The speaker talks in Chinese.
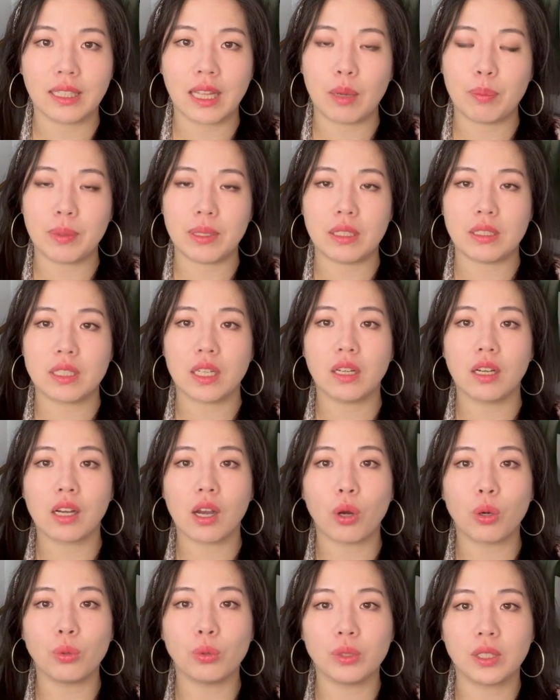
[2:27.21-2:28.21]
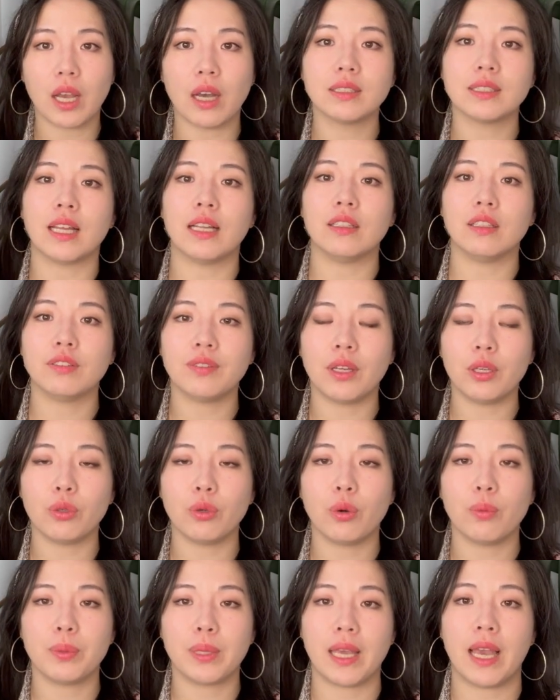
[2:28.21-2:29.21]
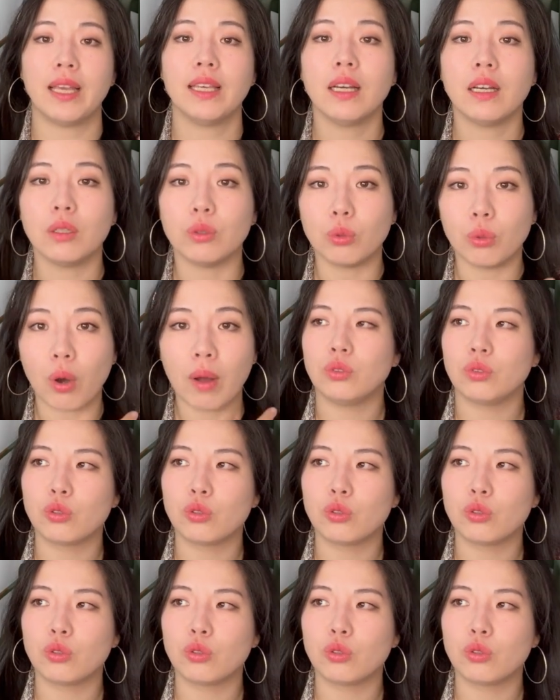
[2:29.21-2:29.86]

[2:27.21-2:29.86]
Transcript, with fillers: 它比这个高空跳伞的费用便宜很多。